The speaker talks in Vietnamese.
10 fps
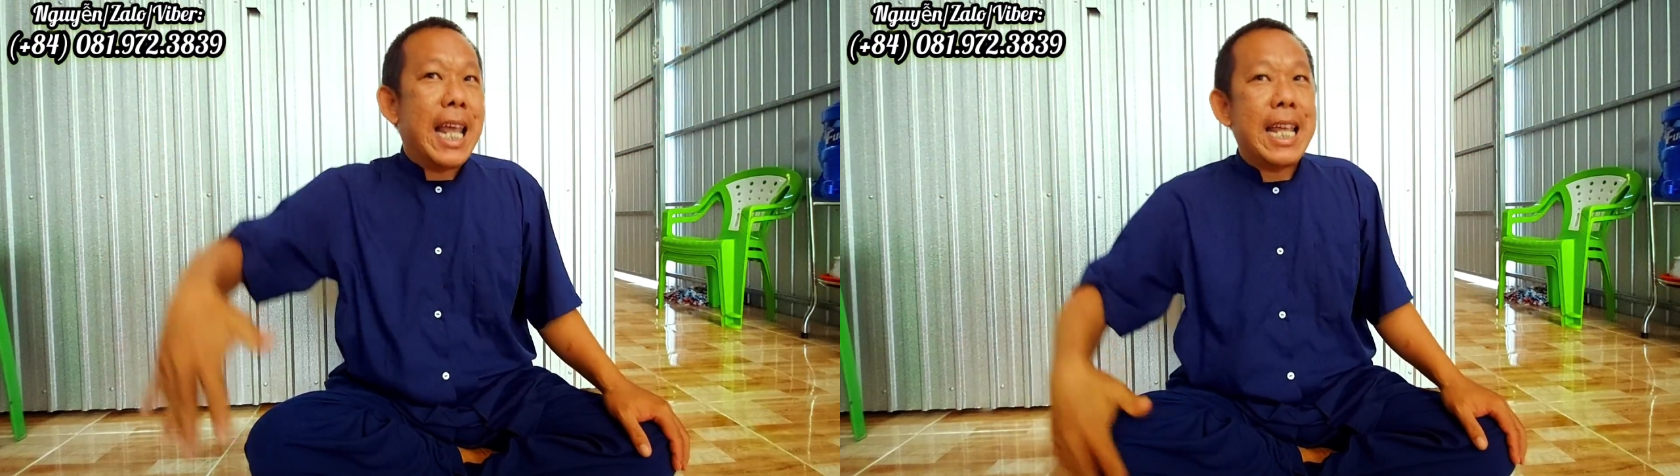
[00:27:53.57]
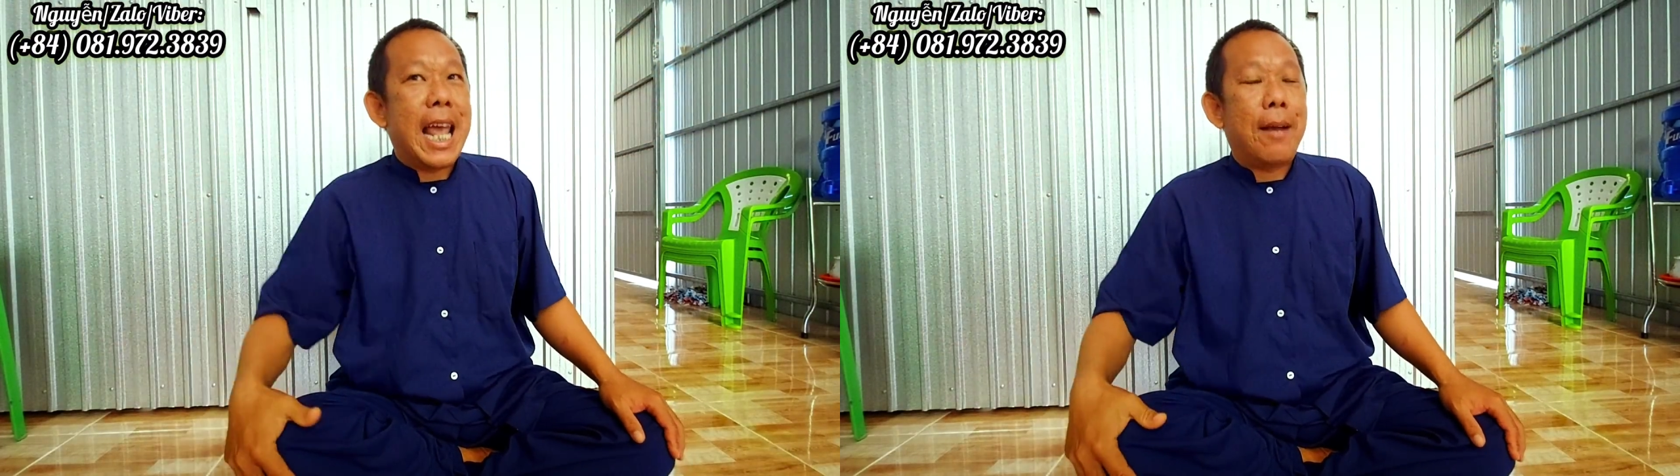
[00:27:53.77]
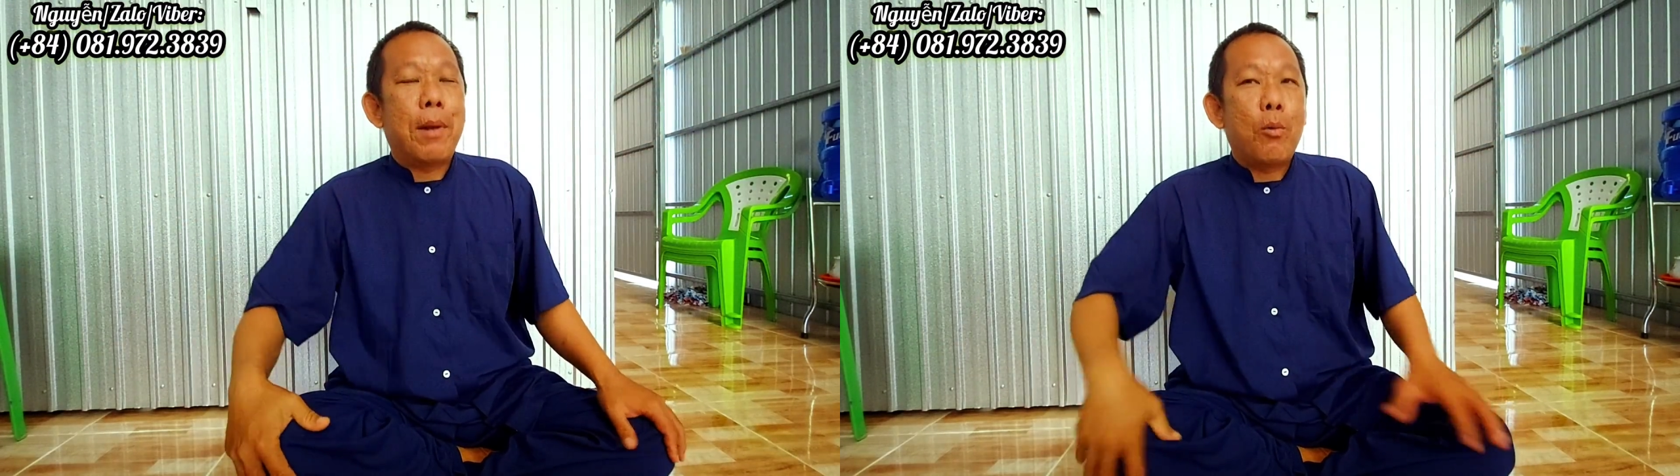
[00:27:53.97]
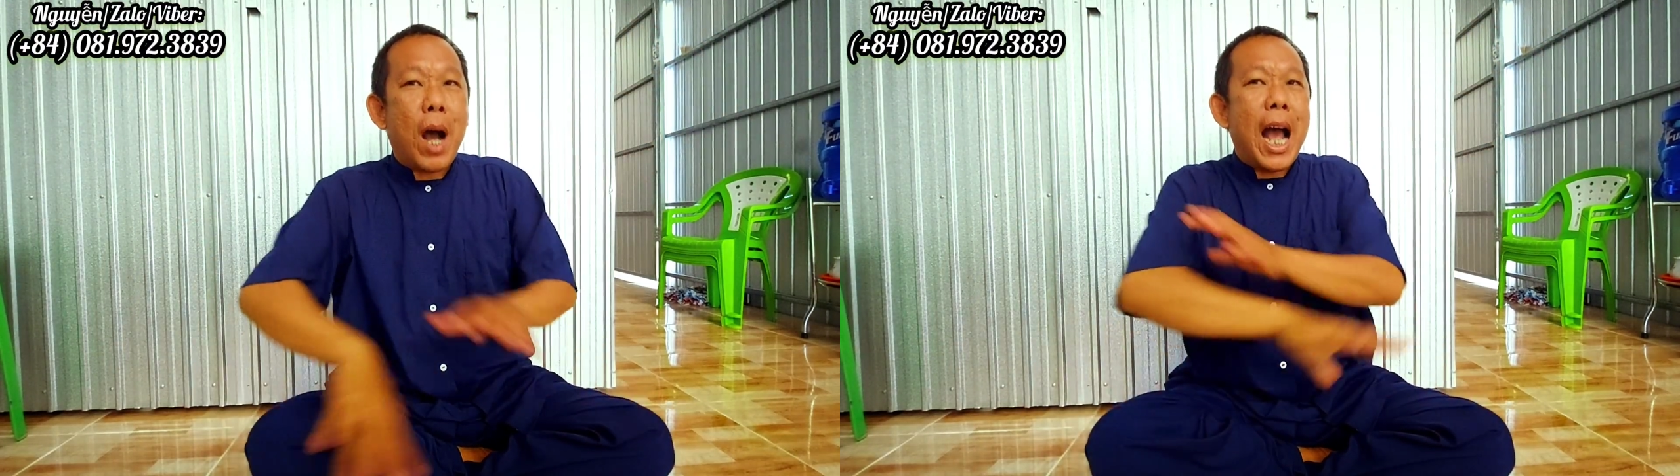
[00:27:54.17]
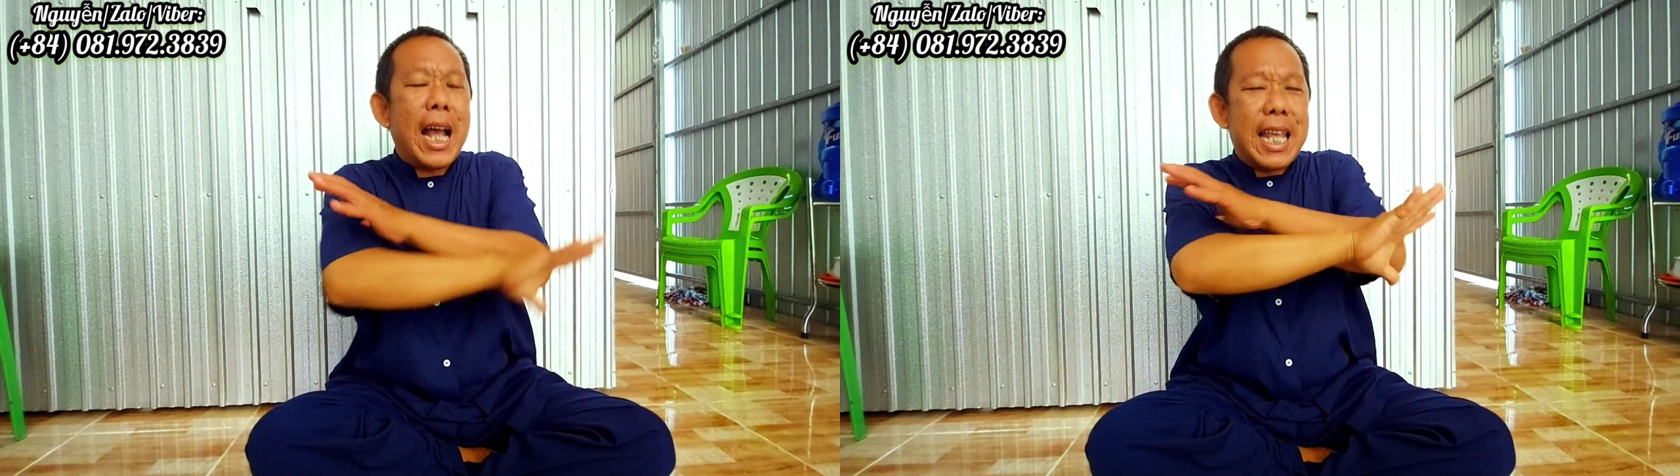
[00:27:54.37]
nhẹ nhàng mình
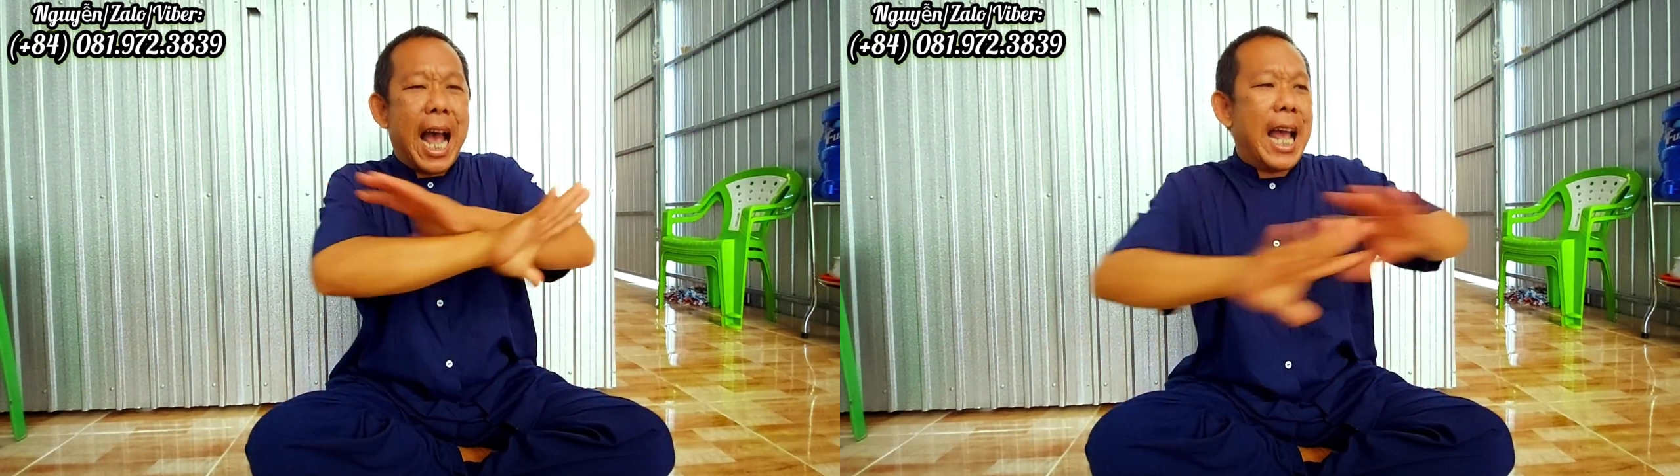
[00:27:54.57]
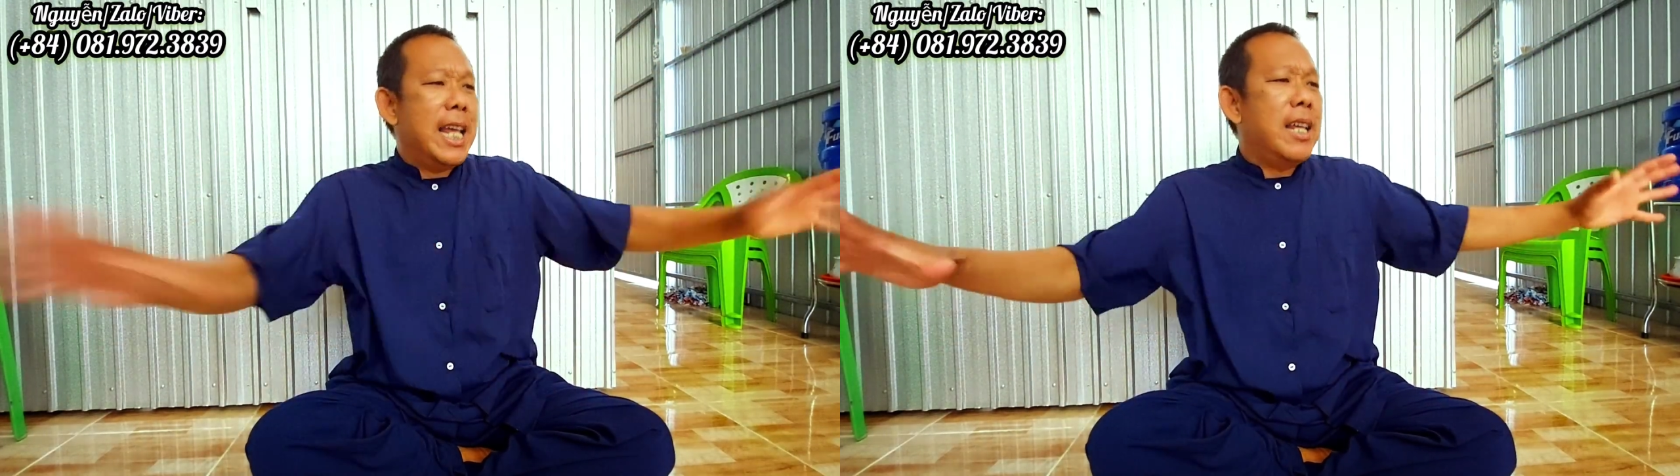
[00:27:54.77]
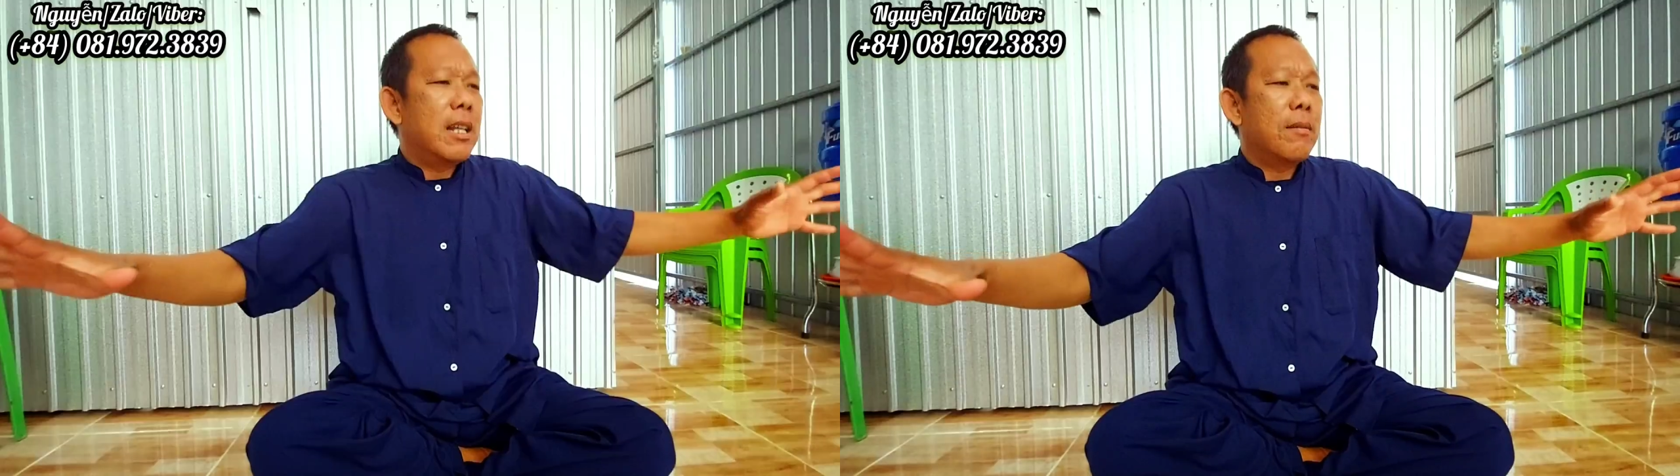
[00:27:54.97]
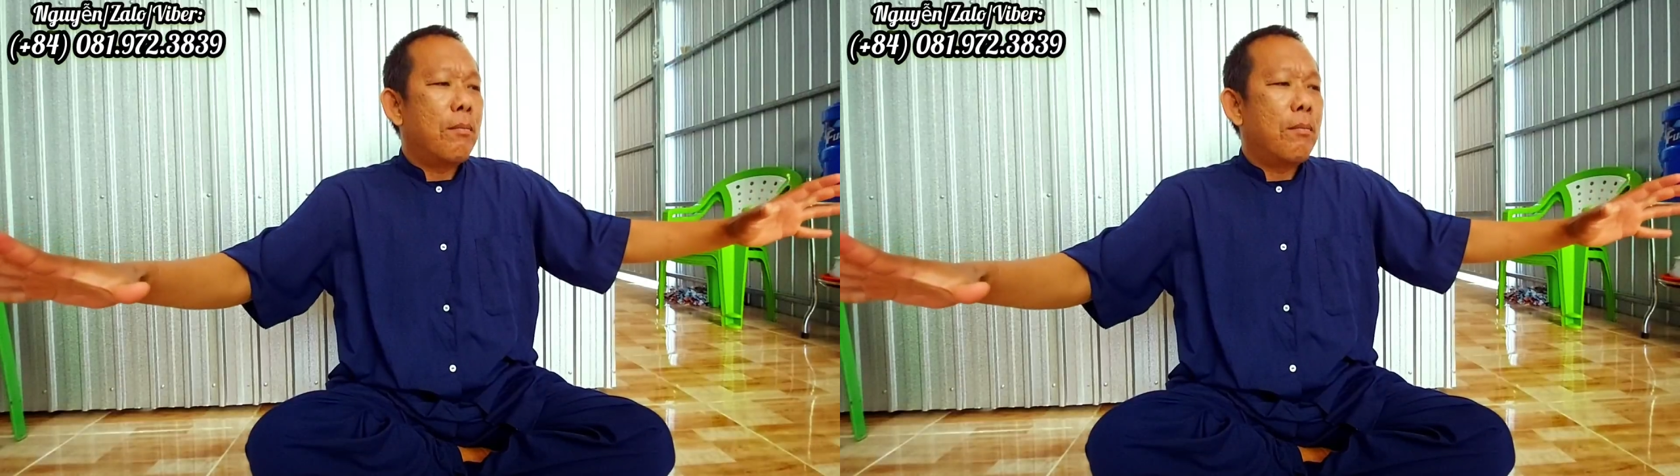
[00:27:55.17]
quá giải